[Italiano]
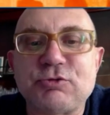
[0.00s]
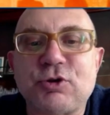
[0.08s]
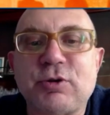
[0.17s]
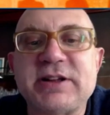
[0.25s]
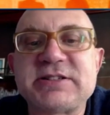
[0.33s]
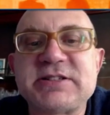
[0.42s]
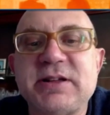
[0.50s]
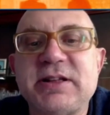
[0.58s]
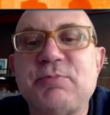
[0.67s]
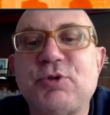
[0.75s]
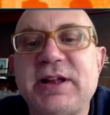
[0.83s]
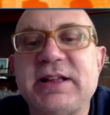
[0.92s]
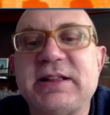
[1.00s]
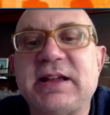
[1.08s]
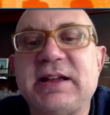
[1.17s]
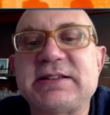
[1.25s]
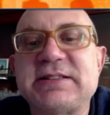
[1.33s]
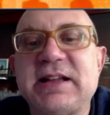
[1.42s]
autonomo, la stima della
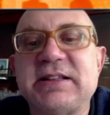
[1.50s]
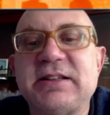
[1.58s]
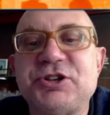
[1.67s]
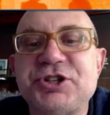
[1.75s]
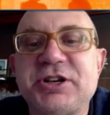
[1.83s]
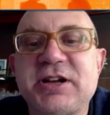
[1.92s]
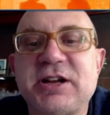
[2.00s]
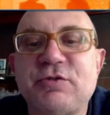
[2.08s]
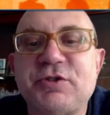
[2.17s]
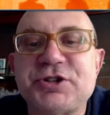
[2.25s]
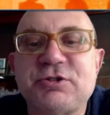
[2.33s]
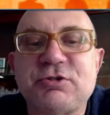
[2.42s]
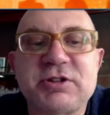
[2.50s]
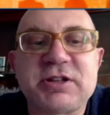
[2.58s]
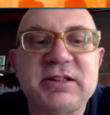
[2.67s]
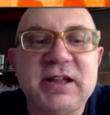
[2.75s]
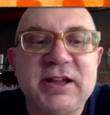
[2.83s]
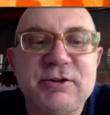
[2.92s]
bolletta è stata di circa
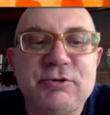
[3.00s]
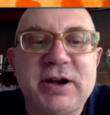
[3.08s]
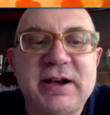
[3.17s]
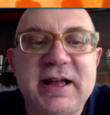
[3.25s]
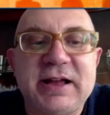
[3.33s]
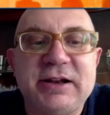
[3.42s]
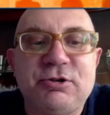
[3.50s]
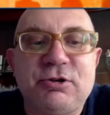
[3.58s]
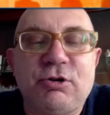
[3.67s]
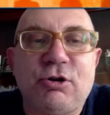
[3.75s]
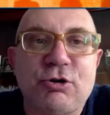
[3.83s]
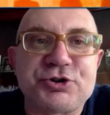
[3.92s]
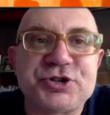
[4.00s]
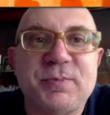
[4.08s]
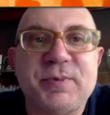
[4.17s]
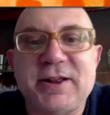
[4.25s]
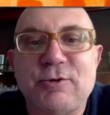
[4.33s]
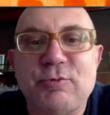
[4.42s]
980 euro all'anno, oggi
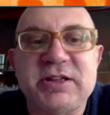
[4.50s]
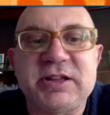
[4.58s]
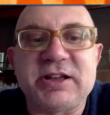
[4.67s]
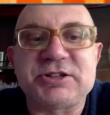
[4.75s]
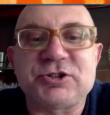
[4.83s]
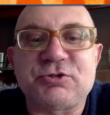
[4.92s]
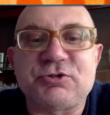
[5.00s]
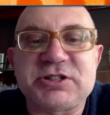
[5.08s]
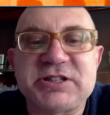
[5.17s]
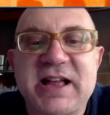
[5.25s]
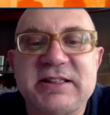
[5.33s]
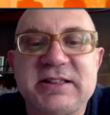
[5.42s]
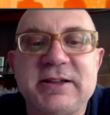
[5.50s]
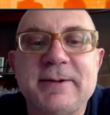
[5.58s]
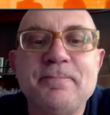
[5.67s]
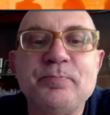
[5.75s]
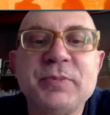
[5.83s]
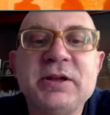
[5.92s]
per gli aumenti che ci sono stati
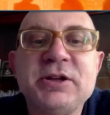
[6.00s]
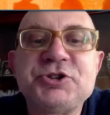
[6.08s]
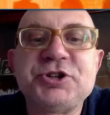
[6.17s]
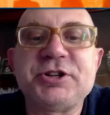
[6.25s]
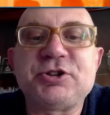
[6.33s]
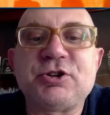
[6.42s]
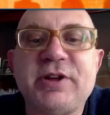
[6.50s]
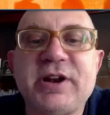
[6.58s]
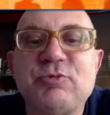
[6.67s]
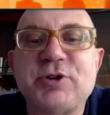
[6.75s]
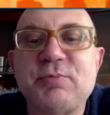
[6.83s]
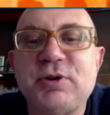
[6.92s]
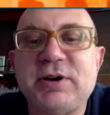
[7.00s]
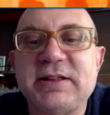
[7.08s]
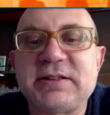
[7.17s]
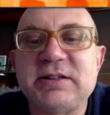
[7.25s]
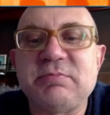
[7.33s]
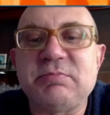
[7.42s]
ci ritroveremo una
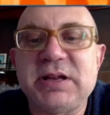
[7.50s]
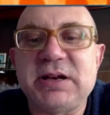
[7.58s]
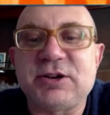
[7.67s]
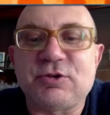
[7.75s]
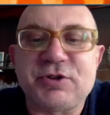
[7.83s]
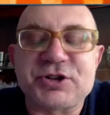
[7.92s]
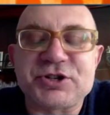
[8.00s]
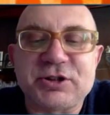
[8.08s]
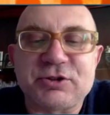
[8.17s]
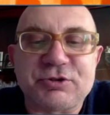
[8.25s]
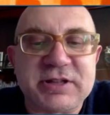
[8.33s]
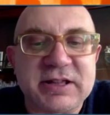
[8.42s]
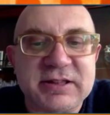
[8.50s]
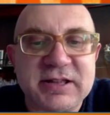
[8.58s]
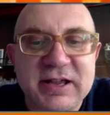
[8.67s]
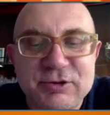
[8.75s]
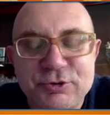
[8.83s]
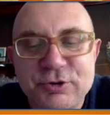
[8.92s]
bolletta di 1980
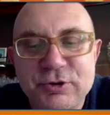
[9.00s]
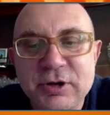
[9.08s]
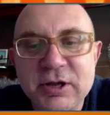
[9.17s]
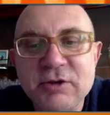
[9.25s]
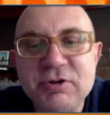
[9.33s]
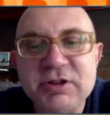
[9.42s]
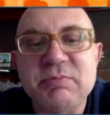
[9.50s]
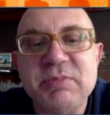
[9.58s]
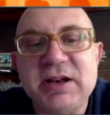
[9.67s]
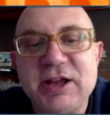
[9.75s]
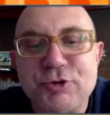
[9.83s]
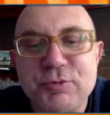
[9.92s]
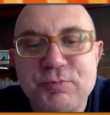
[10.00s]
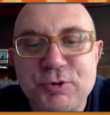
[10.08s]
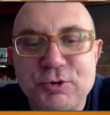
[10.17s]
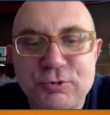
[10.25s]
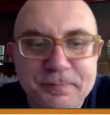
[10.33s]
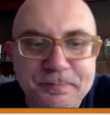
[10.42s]
euro. Figuriamoci. 1000 euro in
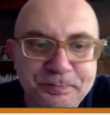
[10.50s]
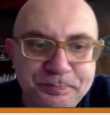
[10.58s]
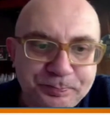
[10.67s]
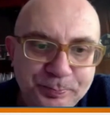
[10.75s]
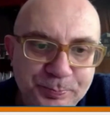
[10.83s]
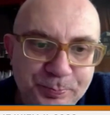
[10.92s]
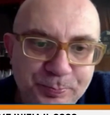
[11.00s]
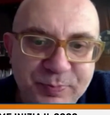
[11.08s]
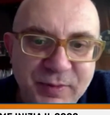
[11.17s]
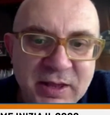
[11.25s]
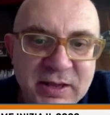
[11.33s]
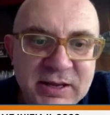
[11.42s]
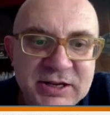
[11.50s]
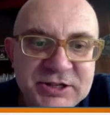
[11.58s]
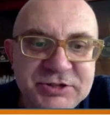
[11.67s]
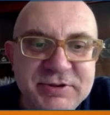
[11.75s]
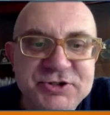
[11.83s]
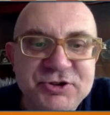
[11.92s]
più. Esatto, esatto tondi
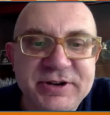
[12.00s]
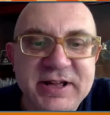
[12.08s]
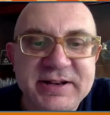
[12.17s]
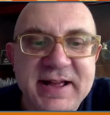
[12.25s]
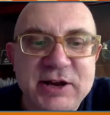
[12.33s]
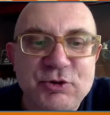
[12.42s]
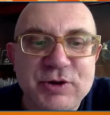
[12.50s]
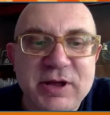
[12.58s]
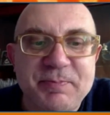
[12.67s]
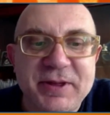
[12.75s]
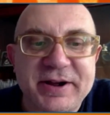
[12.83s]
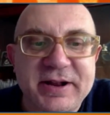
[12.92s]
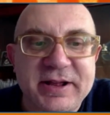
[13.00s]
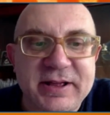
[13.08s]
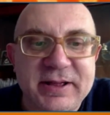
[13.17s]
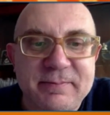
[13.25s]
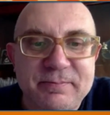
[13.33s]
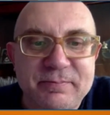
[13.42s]
tondi. La Situazione analoga per,
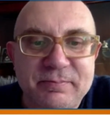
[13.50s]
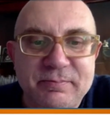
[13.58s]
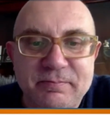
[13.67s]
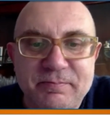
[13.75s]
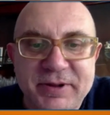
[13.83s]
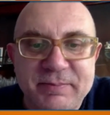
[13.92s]
ehm,